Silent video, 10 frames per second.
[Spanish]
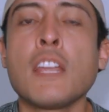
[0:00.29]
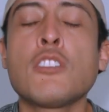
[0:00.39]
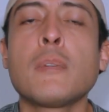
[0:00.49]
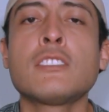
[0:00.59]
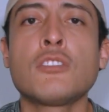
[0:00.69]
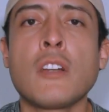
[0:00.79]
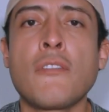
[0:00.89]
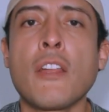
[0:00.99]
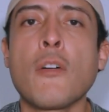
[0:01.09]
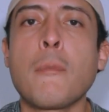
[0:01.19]
Hola youtubers,
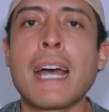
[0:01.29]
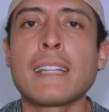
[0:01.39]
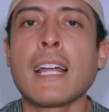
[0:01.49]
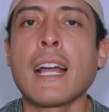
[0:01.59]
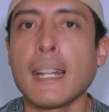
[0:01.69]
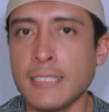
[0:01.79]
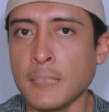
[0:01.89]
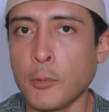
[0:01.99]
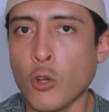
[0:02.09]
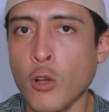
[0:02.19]
yo soy Alfredo Mata,
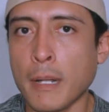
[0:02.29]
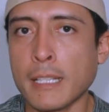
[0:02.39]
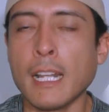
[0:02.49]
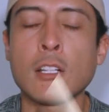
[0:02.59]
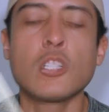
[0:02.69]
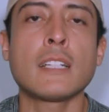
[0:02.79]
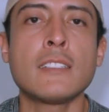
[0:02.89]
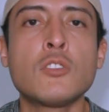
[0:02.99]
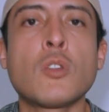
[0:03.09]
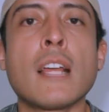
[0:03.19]
gracias por compartir las
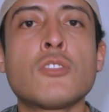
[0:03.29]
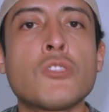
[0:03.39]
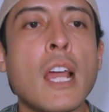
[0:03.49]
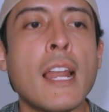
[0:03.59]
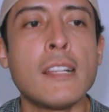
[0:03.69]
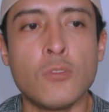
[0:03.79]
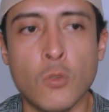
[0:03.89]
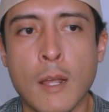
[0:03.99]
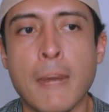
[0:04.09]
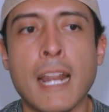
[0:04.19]
notas en sus redes
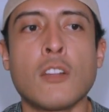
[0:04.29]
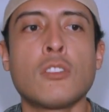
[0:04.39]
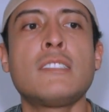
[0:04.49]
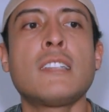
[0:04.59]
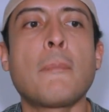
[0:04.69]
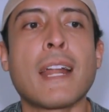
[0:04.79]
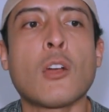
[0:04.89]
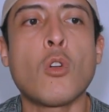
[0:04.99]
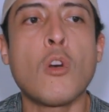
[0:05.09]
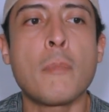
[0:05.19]
sociales. Una mala
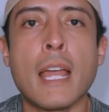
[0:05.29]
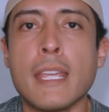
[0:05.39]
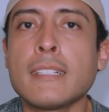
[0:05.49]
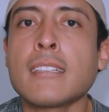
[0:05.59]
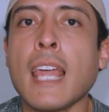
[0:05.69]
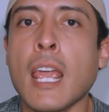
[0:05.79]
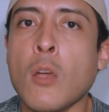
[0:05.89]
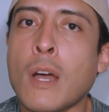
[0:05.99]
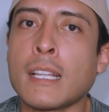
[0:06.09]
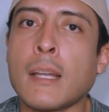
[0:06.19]
noticia para Colombia y es
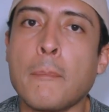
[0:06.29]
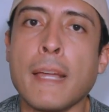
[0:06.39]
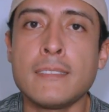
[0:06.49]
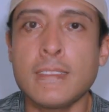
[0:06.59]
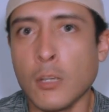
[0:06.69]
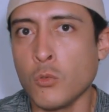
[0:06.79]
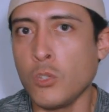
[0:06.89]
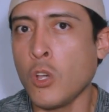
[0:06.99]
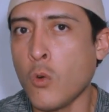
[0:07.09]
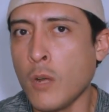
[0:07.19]
que en Guatapé
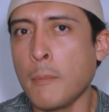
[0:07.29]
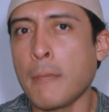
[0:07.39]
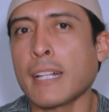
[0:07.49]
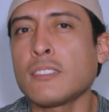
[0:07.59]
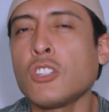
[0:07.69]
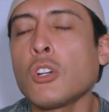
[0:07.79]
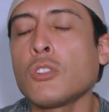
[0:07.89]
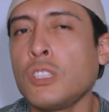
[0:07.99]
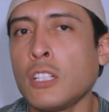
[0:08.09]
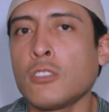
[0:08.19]
se hundió una
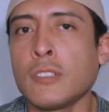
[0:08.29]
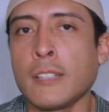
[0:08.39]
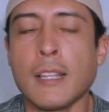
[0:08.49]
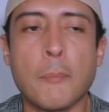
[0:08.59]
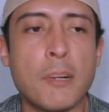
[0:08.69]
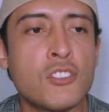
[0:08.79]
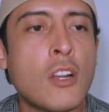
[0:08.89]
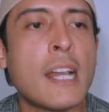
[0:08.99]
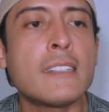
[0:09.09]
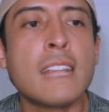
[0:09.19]
embarcación con 170
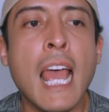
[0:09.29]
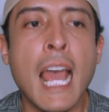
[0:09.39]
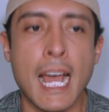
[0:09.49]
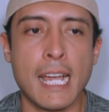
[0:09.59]
personas.